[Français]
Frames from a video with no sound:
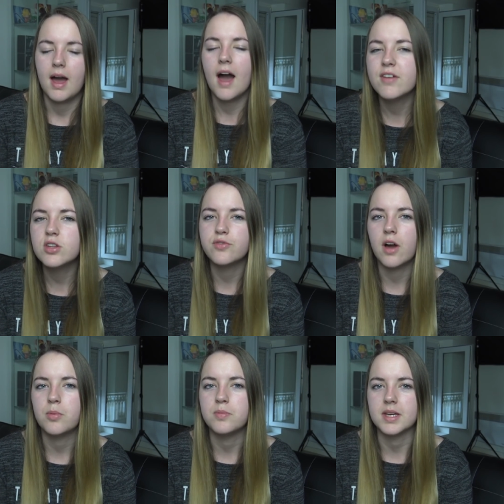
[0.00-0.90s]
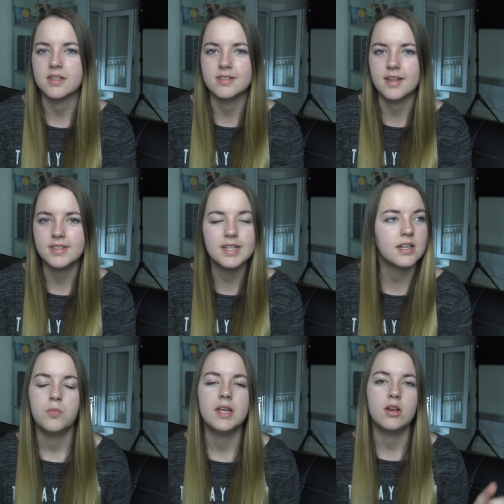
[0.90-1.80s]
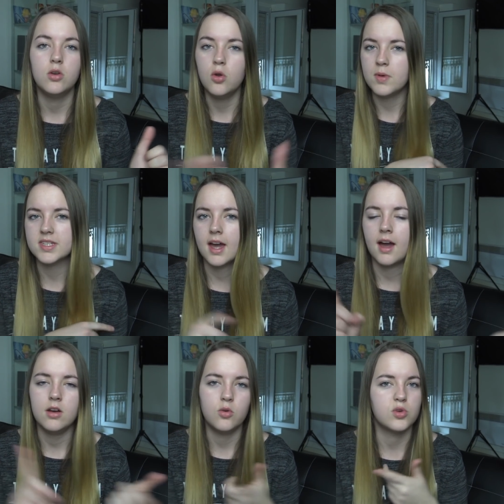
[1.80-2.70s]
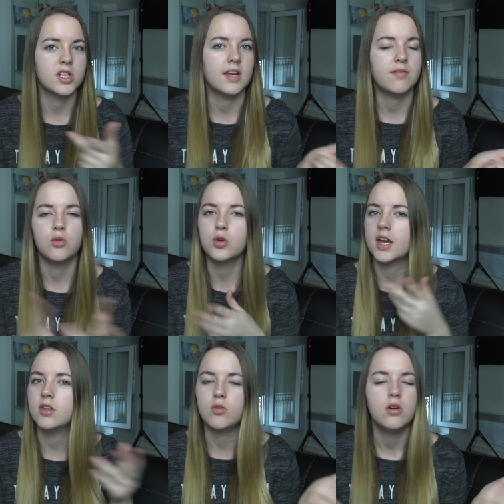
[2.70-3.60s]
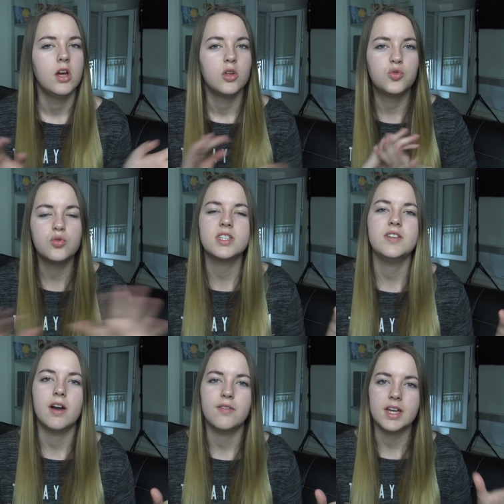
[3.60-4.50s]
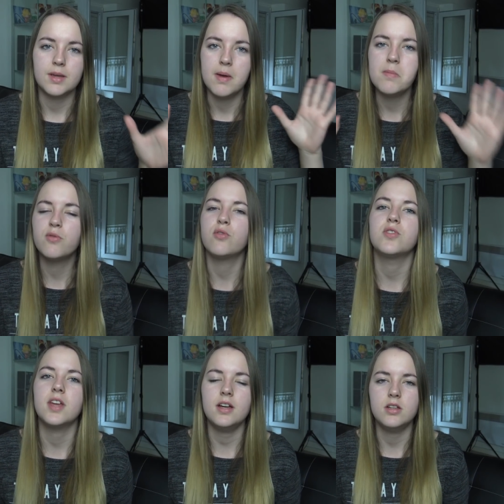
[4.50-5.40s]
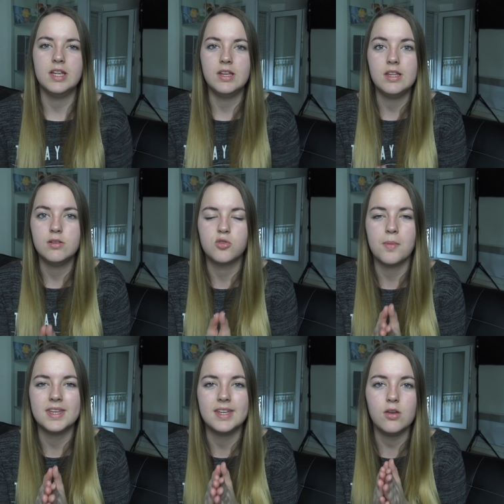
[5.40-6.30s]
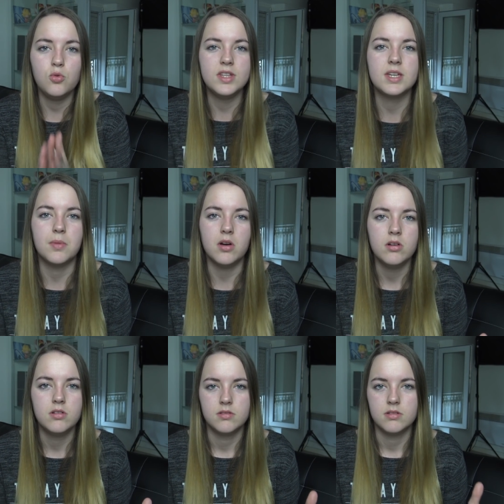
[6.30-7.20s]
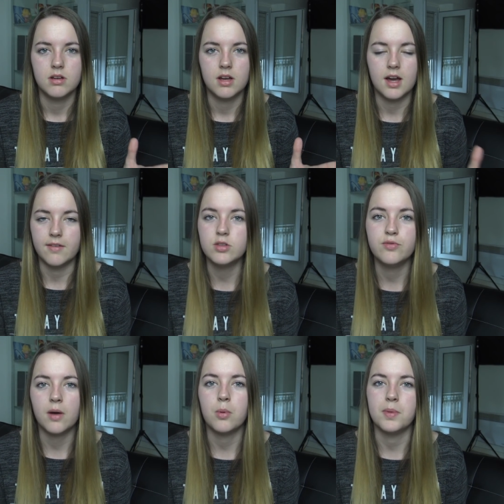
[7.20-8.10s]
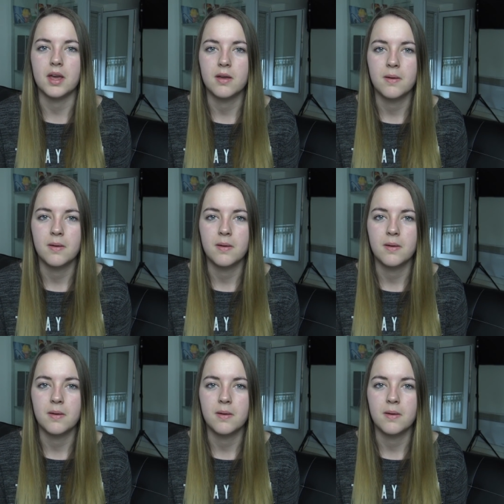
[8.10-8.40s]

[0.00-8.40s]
avec du fard à paupières, c'est-à-dire oublier le mascara, le rouge à lèvres, le crayon, tout ce qui va avec, même le fond de teint et se maquiller uniquement avec du fard à paupières.